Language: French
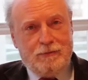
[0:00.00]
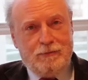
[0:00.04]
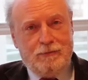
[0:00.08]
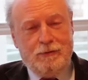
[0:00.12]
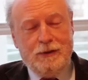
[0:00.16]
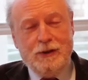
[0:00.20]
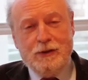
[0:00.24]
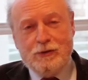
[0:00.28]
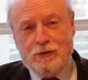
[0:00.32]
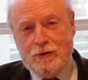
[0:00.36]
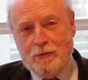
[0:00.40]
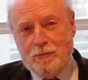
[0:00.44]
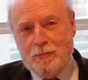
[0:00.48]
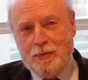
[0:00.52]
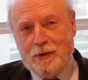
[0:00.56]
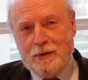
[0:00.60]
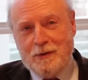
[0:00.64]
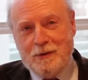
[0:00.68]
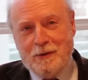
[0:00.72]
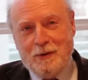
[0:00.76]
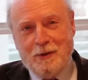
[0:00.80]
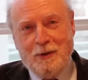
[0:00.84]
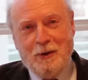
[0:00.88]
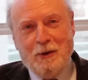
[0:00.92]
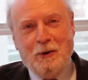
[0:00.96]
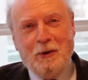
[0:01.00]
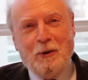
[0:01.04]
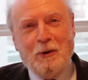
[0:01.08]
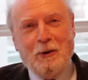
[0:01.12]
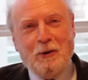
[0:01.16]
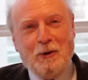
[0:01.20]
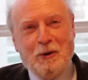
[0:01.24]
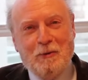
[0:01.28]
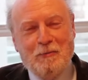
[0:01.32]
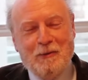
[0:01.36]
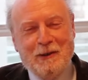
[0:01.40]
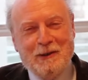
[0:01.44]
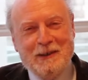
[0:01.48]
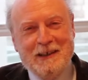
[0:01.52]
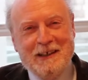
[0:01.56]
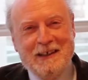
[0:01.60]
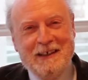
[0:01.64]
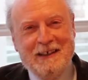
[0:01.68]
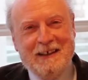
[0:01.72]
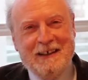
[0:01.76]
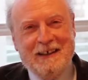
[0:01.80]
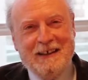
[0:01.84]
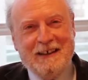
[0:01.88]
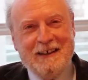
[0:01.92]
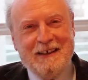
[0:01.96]
Oui, je ne peux que recommander
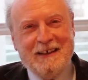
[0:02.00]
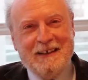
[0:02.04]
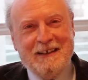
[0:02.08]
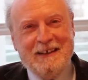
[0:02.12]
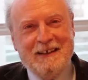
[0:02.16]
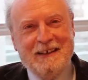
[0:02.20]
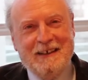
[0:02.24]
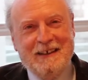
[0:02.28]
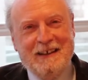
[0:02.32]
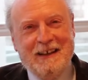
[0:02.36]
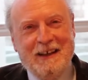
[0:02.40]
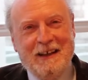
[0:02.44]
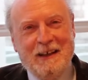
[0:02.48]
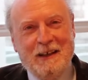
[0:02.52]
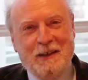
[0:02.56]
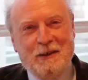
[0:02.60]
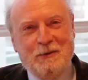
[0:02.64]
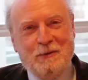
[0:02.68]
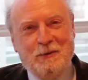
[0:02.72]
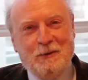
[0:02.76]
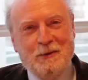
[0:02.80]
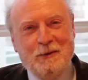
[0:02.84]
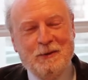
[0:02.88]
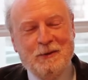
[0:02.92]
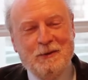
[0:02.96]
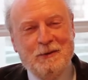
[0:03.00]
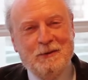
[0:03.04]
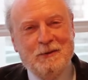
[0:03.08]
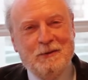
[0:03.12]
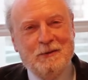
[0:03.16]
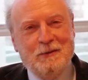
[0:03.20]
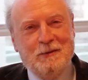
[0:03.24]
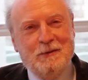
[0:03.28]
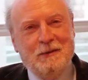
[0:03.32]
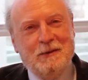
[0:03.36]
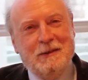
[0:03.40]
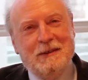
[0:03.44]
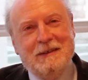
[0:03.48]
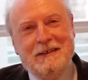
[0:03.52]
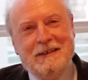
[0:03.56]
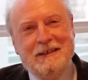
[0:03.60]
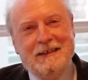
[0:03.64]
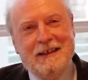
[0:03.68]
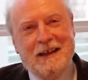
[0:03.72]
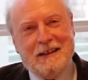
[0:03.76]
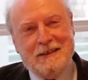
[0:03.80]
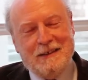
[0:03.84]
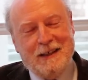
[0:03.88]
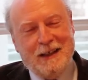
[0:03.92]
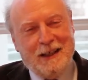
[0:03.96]
la, lecture du,
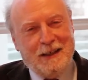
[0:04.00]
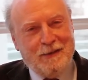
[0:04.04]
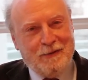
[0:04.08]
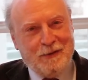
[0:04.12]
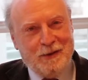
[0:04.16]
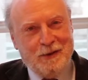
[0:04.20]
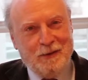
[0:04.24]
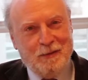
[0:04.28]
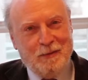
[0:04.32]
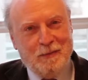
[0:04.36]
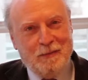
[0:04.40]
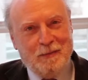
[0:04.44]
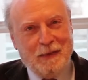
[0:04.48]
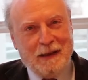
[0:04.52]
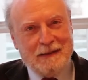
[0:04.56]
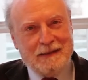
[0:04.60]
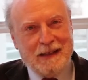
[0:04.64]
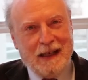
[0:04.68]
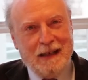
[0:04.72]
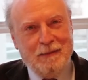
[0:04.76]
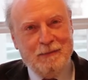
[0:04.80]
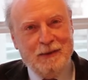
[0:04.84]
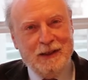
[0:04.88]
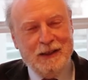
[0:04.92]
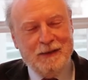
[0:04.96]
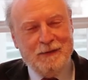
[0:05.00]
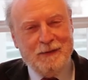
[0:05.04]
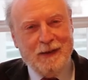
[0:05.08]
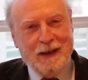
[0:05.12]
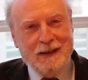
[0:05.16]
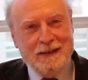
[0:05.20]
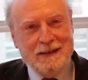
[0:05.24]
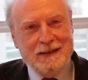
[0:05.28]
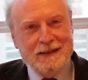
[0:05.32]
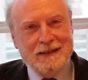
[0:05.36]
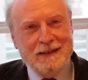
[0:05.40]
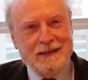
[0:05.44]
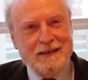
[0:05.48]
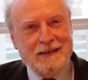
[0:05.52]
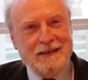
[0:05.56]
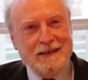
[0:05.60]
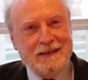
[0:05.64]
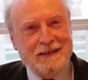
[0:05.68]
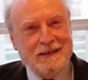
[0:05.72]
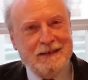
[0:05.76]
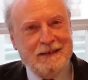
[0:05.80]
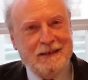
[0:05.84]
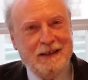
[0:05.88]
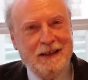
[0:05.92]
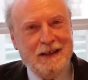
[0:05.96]
dernier livre de Pascal Boniface, euh,
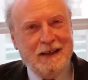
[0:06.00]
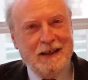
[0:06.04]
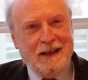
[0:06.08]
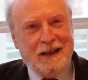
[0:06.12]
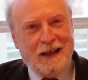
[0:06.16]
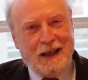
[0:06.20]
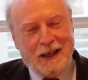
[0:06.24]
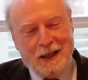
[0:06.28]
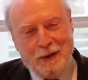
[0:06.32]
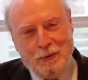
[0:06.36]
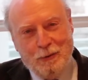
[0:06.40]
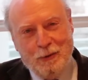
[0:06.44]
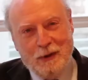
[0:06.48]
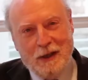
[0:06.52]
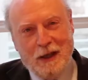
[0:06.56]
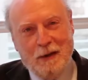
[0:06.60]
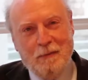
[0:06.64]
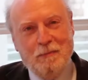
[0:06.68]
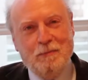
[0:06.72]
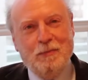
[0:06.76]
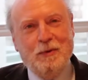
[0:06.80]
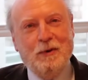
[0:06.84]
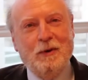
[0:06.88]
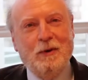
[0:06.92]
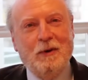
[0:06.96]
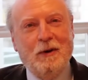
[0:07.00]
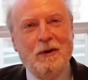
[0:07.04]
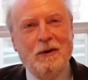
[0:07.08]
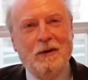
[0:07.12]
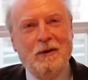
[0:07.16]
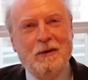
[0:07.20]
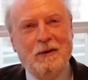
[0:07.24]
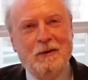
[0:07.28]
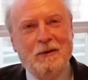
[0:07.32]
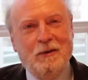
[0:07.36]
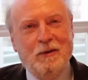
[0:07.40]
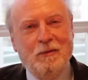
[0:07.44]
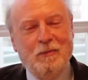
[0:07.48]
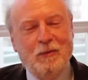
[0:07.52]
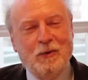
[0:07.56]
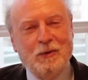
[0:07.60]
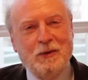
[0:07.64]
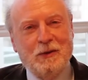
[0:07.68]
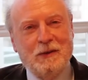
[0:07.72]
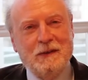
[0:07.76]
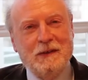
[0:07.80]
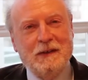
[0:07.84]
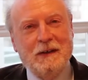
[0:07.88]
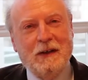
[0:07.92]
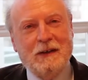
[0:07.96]
Requiem pour euh, le monde
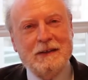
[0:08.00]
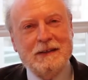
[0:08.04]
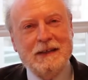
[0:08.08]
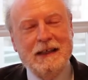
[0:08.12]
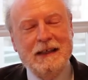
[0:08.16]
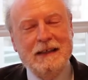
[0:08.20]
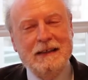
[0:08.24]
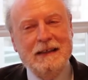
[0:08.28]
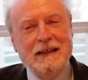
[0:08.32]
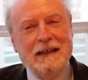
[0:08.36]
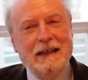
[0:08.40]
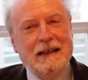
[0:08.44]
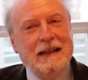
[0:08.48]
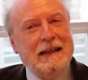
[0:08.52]
occidental,